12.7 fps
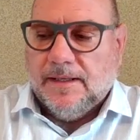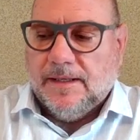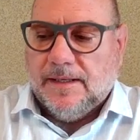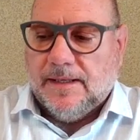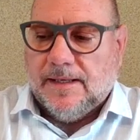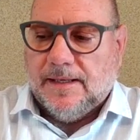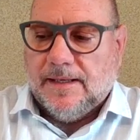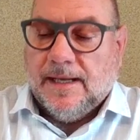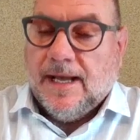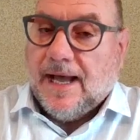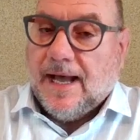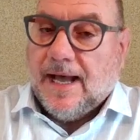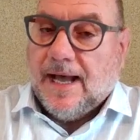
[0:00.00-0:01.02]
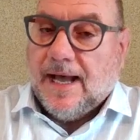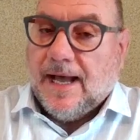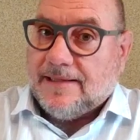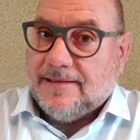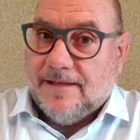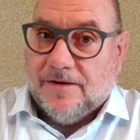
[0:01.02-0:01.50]
Ah, a,
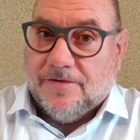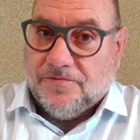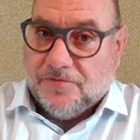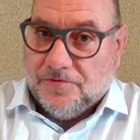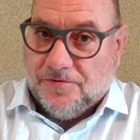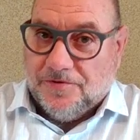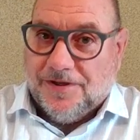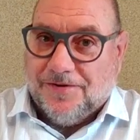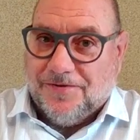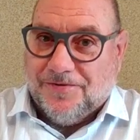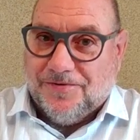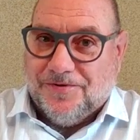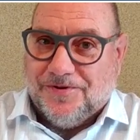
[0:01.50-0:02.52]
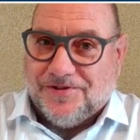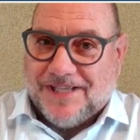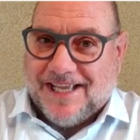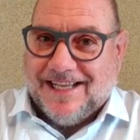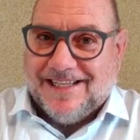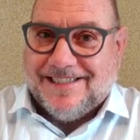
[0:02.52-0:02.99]
a, eu, eu
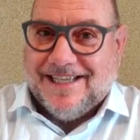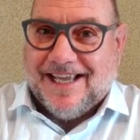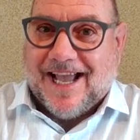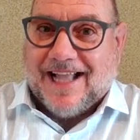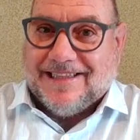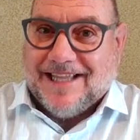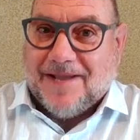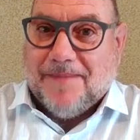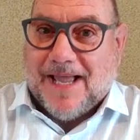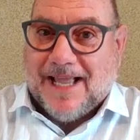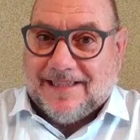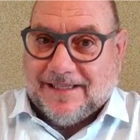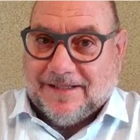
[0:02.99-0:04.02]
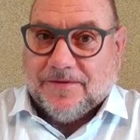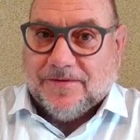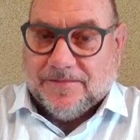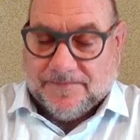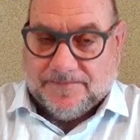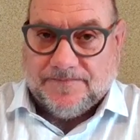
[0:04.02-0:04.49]
ousaria dizer até métrico